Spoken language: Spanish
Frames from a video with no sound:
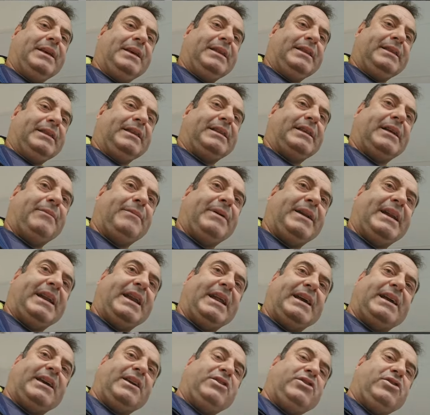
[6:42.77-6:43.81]
De tal
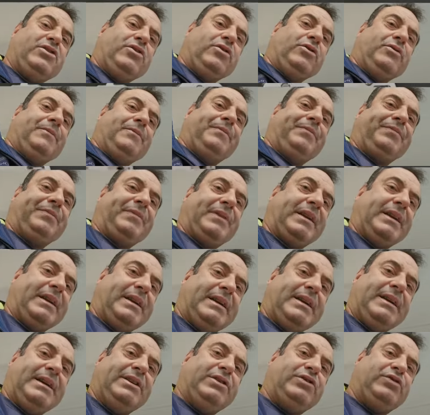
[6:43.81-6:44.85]
manera que yo
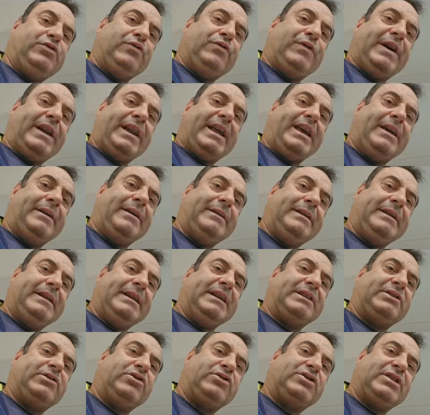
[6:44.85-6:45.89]
enchufaré
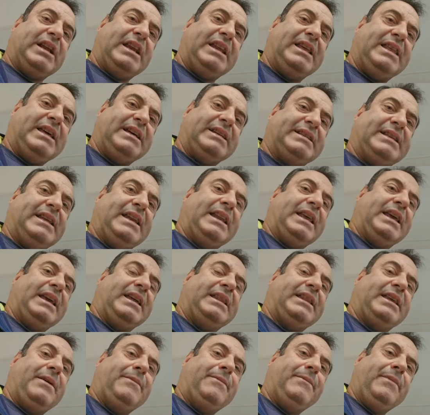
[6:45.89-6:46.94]
las dos salidas del
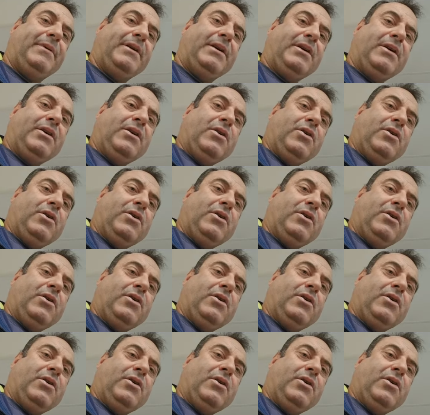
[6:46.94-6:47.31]
injetín